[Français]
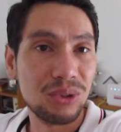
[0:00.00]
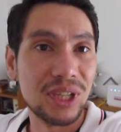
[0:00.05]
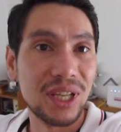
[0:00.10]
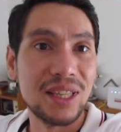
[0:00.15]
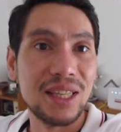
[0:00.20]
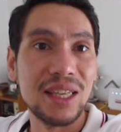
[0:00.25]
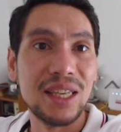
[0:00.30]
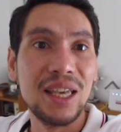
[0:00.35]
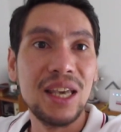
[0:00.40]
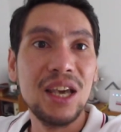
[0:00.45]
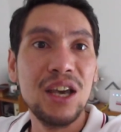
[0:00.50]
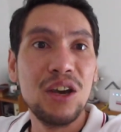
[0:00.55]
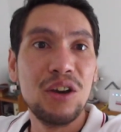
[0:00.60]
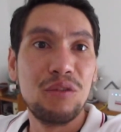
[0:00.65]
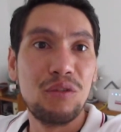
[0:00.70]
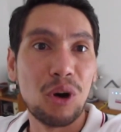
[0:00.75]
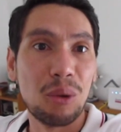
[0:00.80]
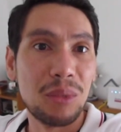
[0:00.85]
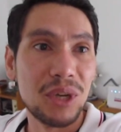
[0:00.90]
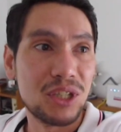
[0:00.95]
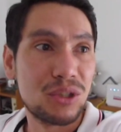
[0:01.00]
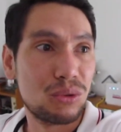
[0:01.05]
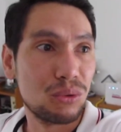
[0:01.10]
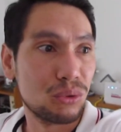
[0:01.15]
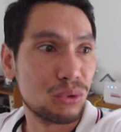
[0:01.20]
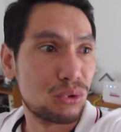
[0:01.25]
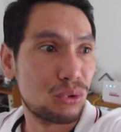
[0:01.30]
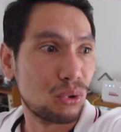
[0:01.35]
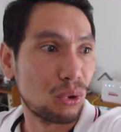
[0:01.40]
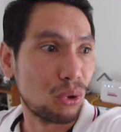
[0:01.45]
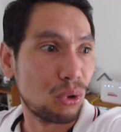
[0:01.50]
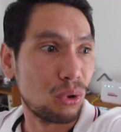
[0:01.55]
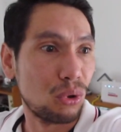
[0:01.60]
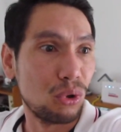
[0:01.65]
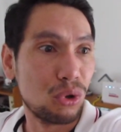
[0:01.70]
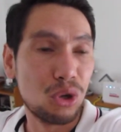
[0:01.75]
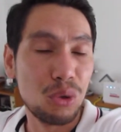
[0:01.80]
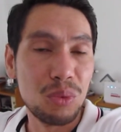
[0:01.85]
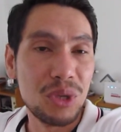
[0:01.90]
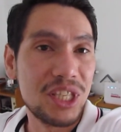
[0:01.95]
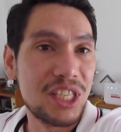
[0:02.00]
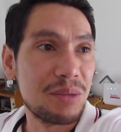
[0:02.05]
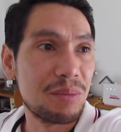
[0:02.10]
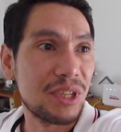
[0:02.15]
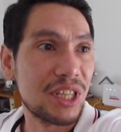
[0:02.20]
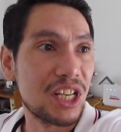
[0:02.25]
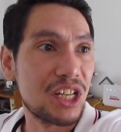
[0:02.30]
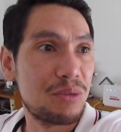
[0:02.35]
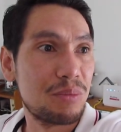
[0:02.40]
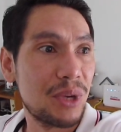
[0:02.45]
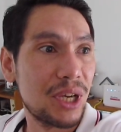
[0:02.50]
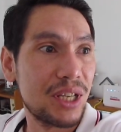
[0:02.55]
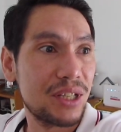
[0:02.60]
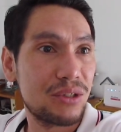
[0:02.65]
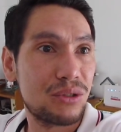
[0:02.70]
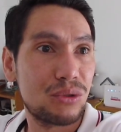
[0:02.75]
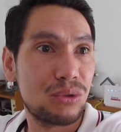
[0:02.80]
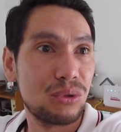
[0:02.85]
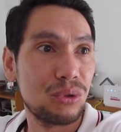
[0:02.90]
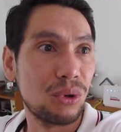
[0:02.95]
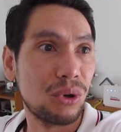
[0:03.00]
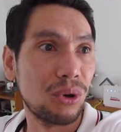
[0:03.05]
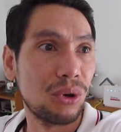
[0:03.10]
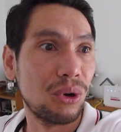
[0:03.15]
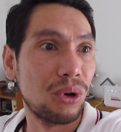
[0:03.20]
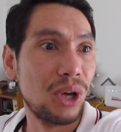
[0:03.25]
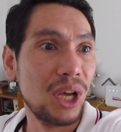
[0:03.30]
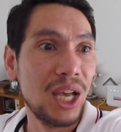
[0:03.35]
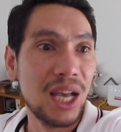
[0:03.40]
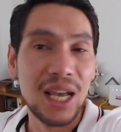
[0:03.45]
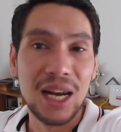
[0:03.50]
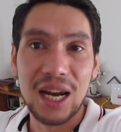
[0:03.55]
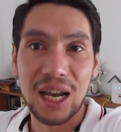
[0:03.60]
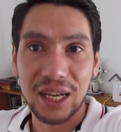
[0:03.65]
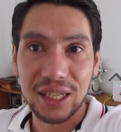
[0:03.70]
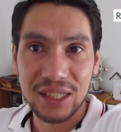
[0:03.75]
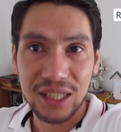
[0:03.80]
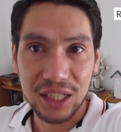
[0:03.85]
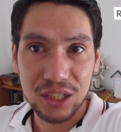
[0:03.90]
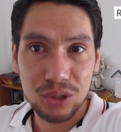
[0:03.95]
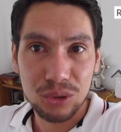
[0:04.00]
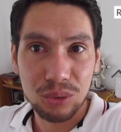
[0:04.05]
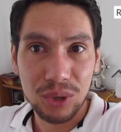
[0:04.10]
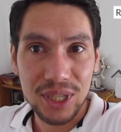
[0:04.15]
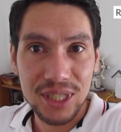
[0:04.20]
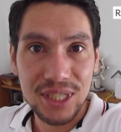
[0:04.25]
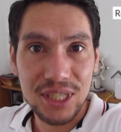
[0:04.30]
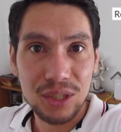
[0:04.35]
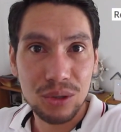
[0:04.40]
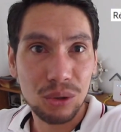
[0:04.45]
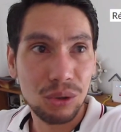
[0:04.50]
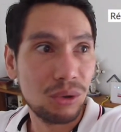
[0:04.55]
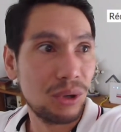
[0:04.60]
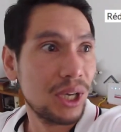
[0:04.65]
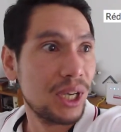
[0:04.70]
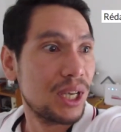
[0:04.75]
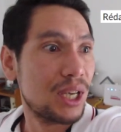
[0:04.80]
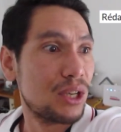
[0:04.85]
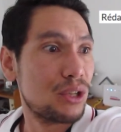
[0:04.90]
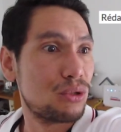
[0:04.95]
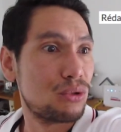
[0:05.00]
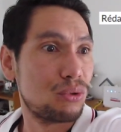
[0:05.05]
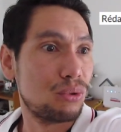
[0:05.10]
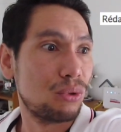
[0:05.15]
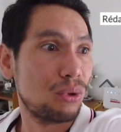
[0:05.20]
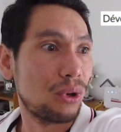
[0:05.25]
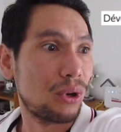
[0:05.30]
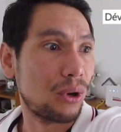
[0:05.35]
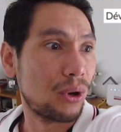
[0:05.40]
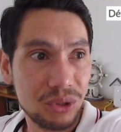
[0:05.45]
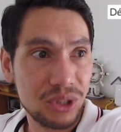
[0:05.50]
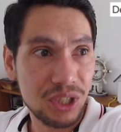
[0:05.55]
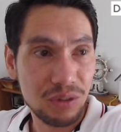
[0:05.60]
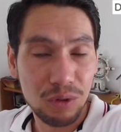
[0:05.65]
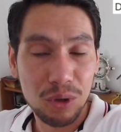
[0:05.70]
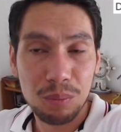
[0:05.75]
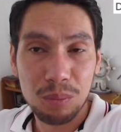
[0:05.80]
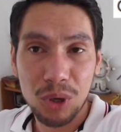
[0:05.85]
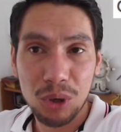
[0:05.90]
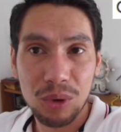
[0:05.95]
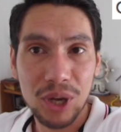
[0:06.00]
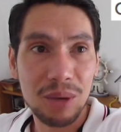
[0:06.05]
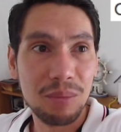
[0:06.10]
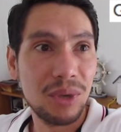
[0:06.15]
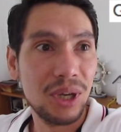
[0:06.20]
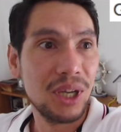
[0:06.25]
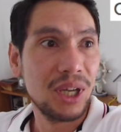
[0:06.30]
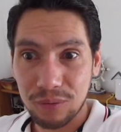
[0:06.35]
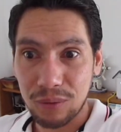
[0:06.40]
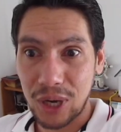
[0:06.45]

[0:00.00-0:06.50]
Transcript: On a des formations sur euh, le community management, sur euh, la rédaction SEO, sur le développement web.